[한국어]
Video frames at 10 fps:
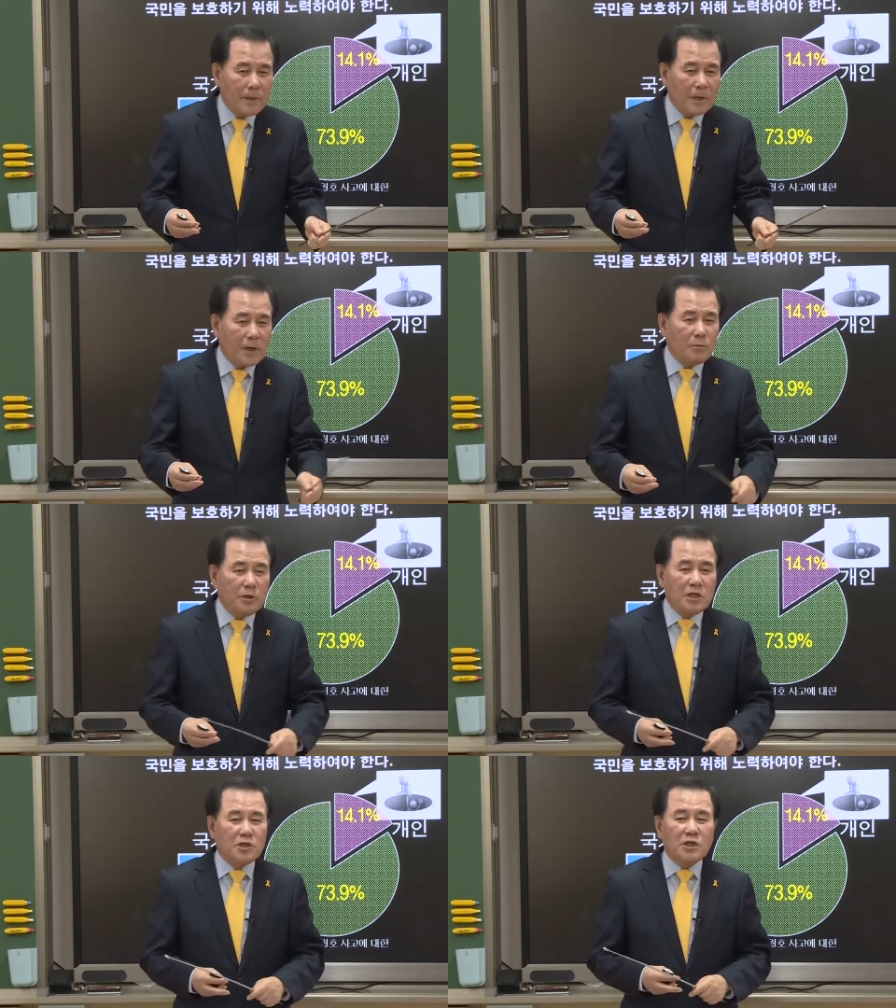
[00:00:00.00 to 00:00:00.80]
그러면
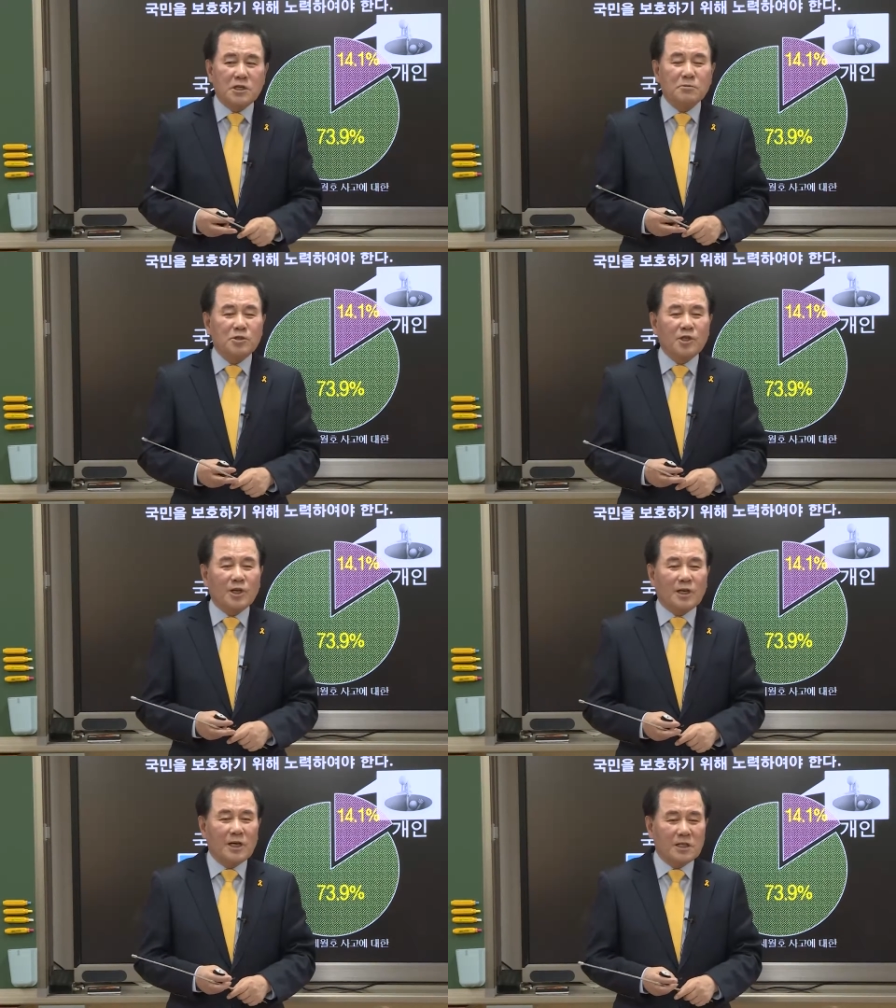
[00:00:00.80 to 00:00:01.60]

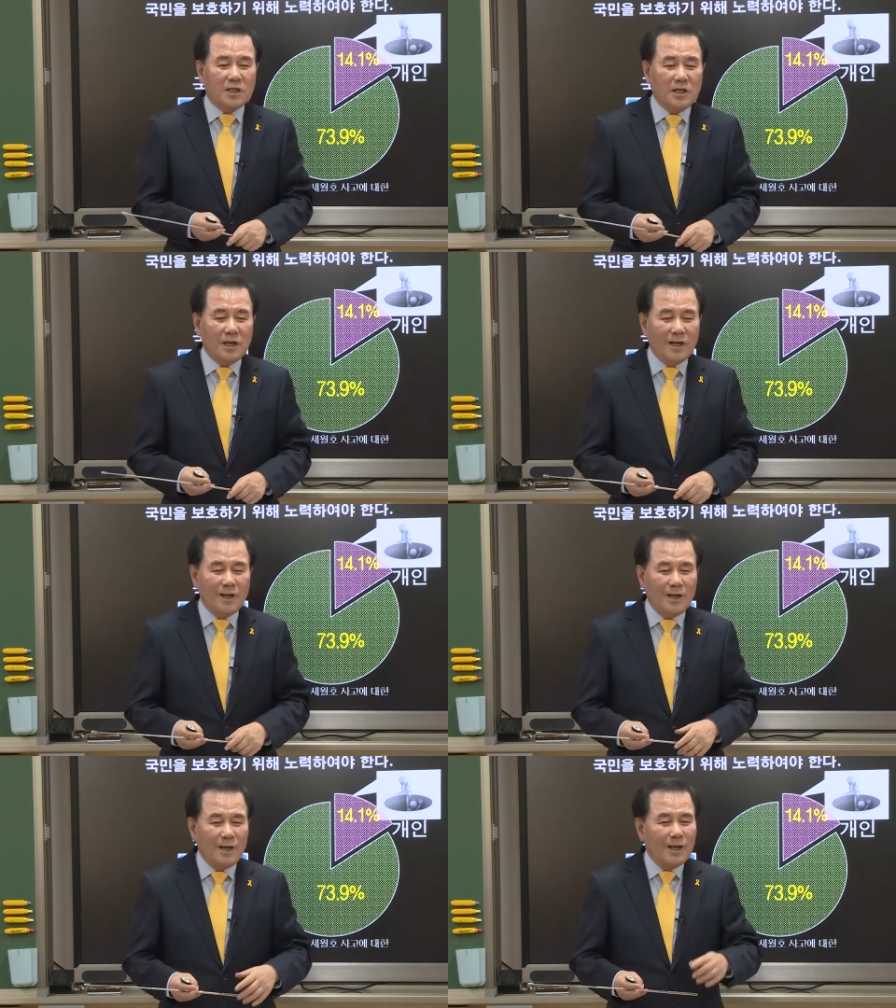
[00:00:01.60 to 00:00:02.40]
2016년까지는
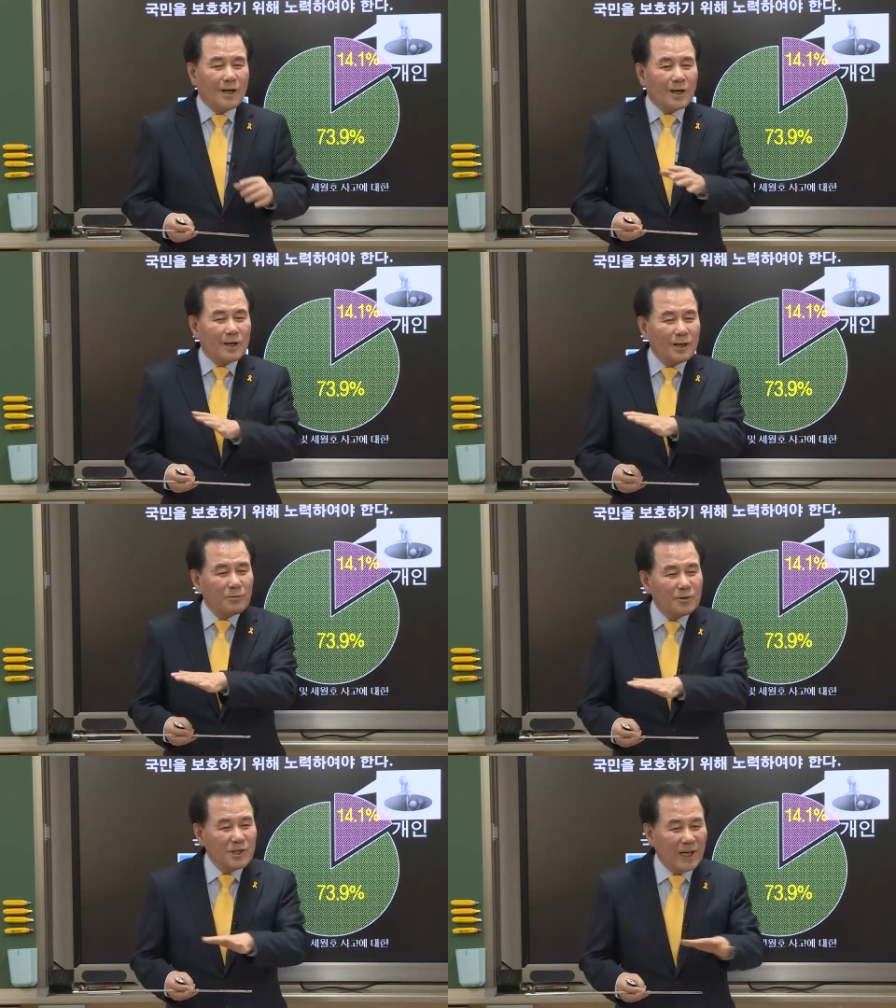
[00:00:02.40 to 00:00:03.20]
그게
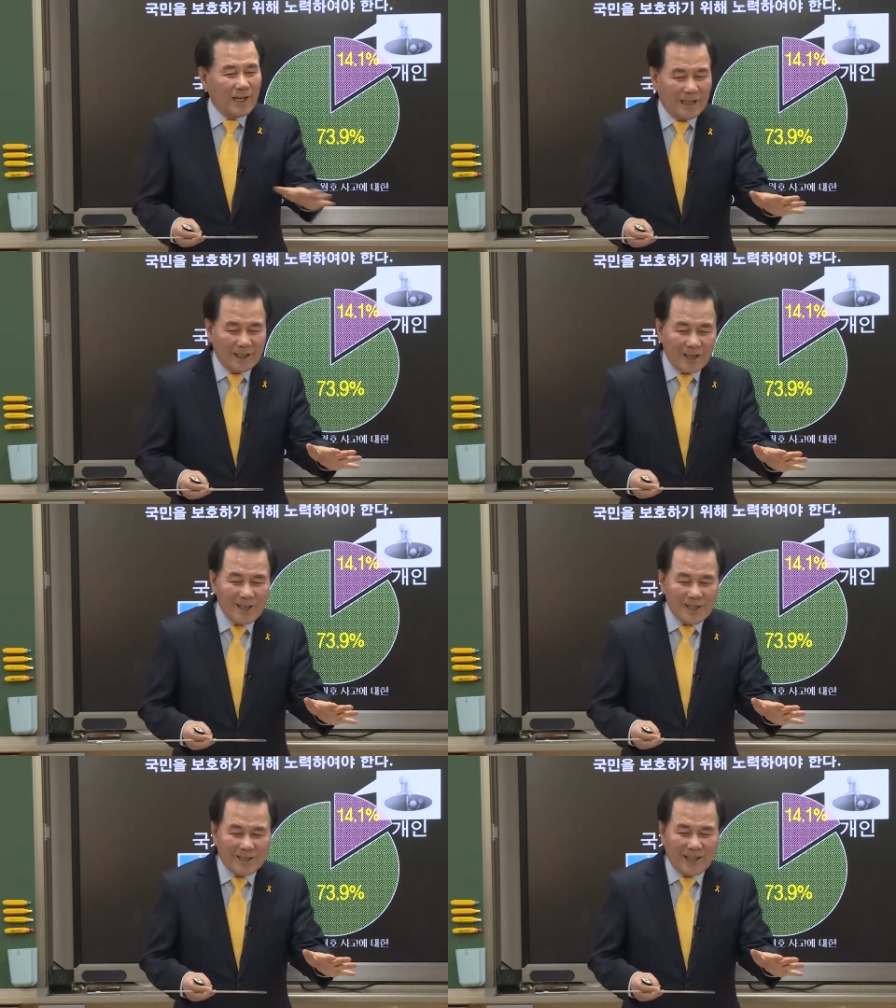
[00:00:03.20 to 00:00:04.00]
문장이 안
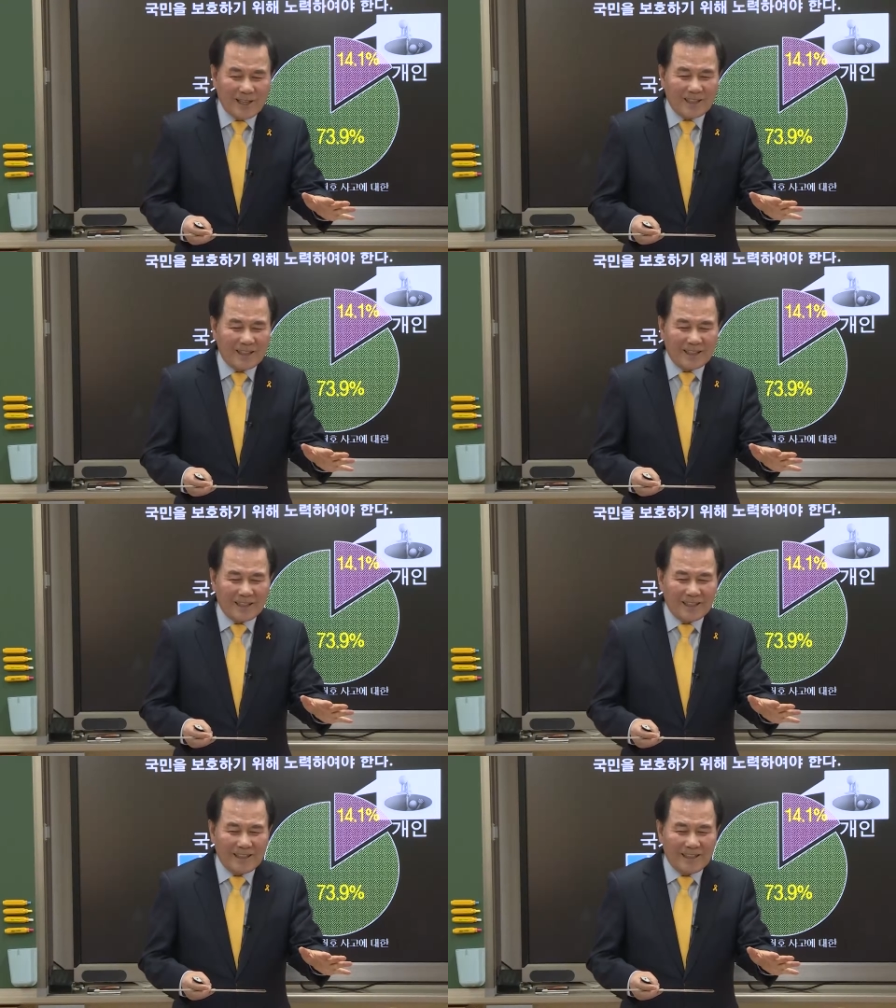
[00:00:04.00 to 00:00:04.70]
들어있었다는 얘기예요.